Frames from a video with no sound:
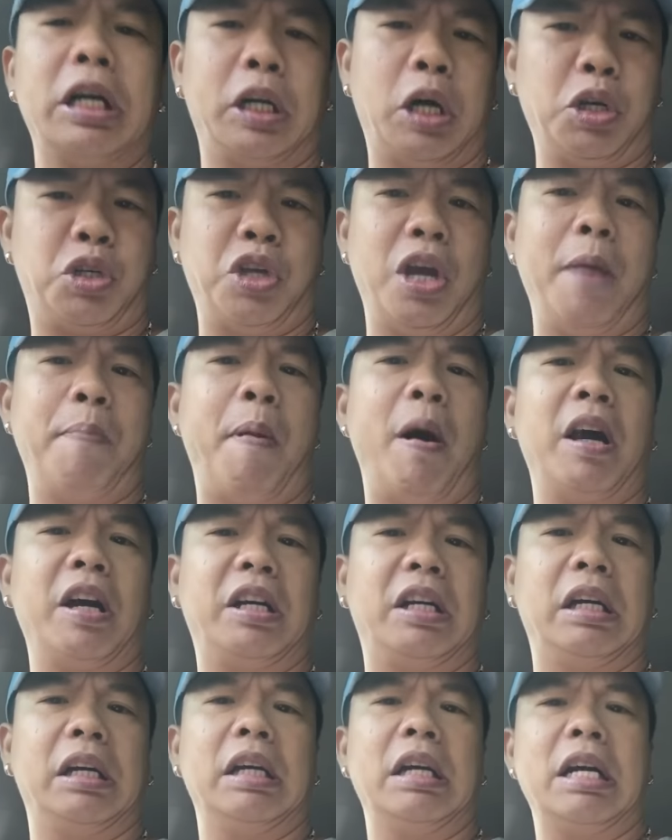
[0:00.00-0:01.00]
Kasi pag
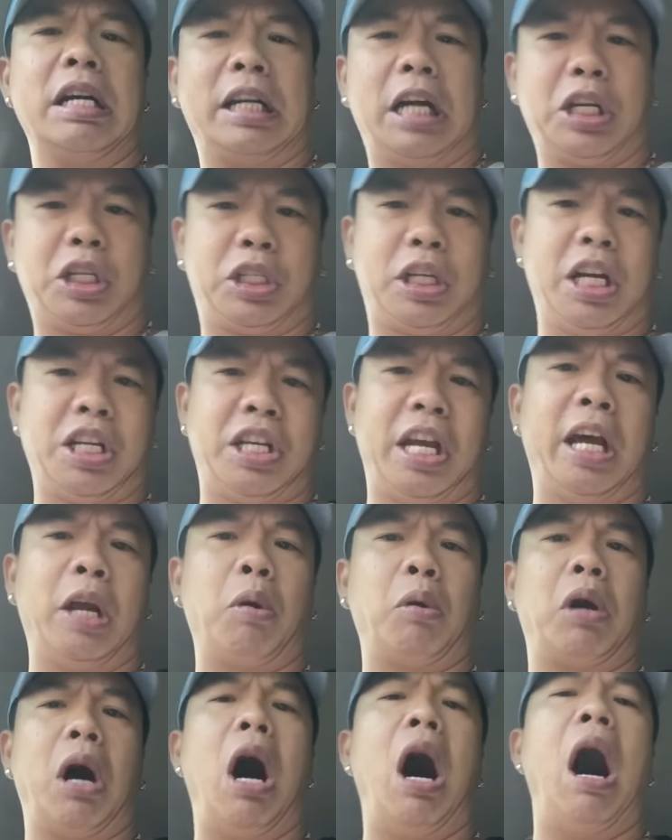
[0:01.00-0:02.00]

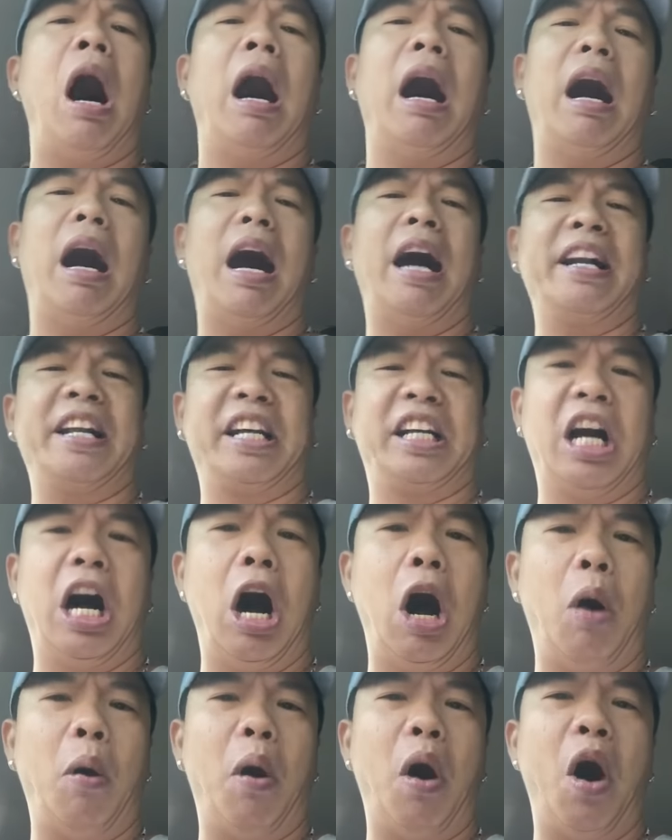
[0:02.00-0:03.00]
kaskasero ka at
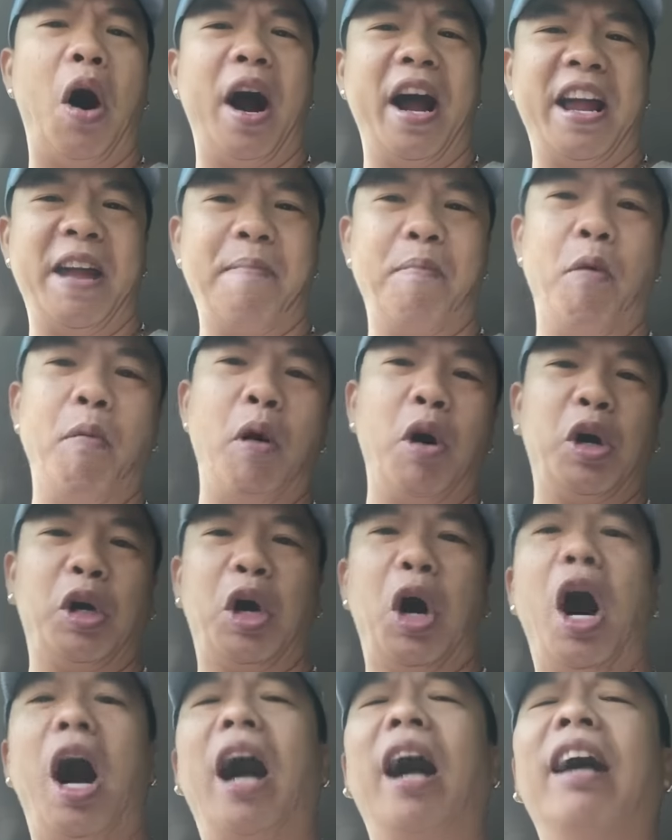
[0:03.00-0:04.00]
ikaw ay
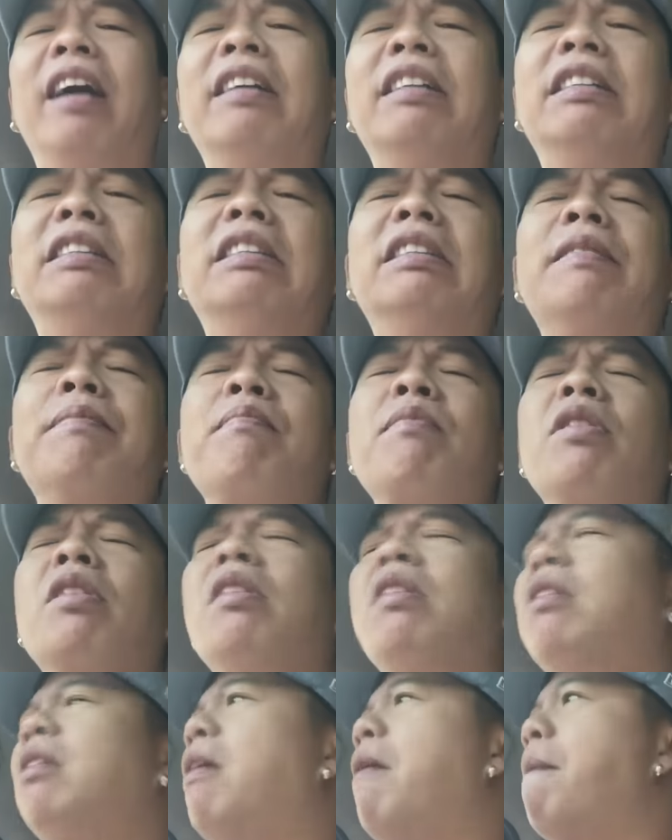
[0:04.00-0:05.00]
bumangga,
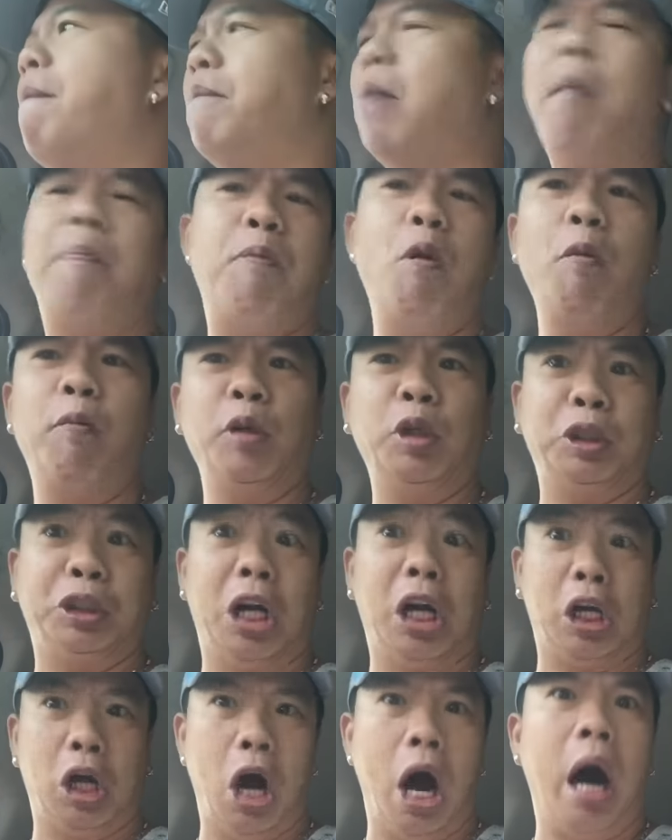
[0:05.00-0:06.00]

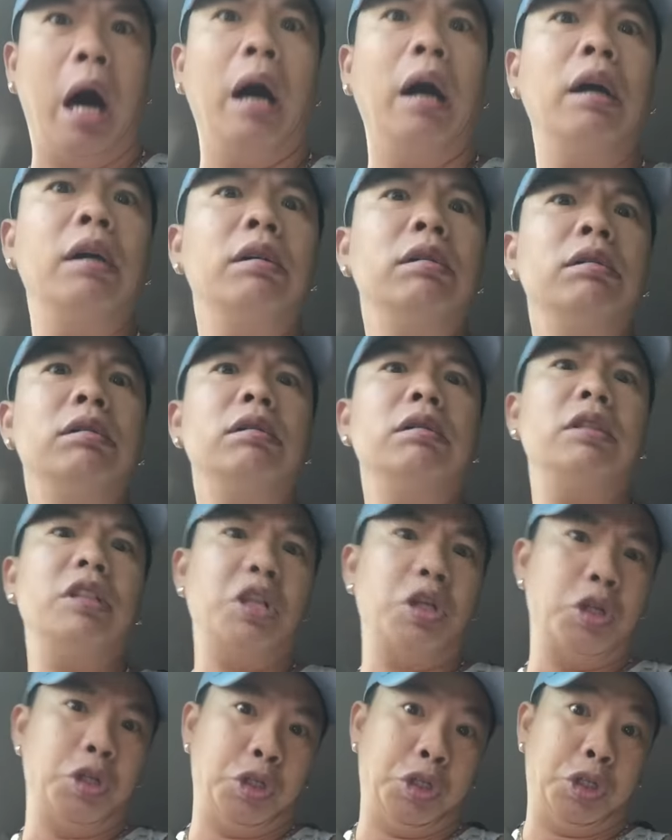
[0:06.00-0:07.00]
mapupunta ka
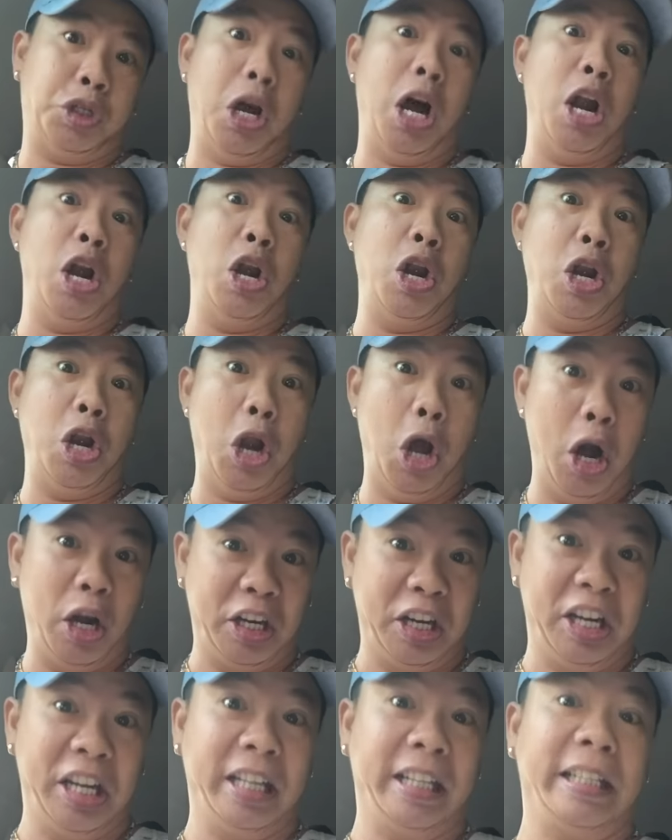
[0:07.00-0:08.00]
sa
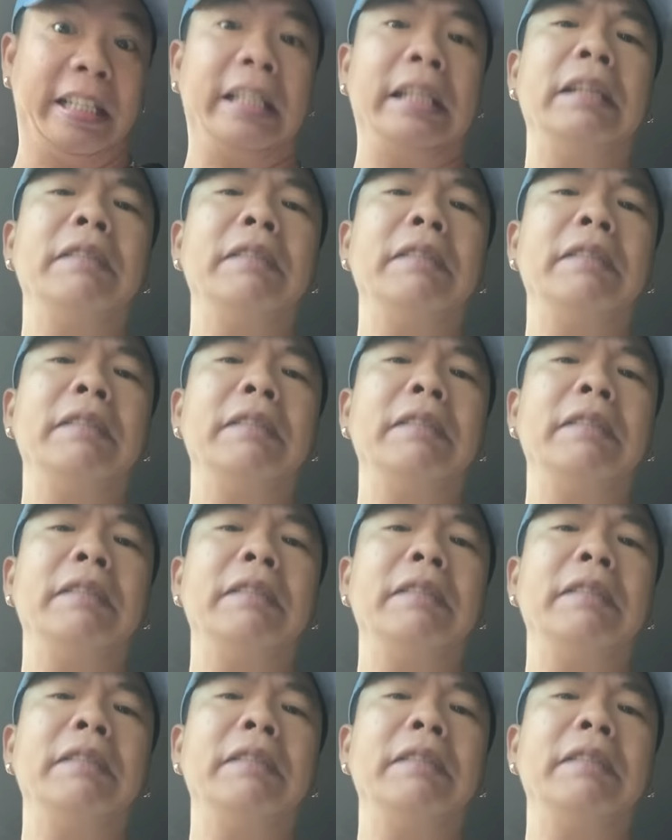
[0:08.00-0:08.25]
langit.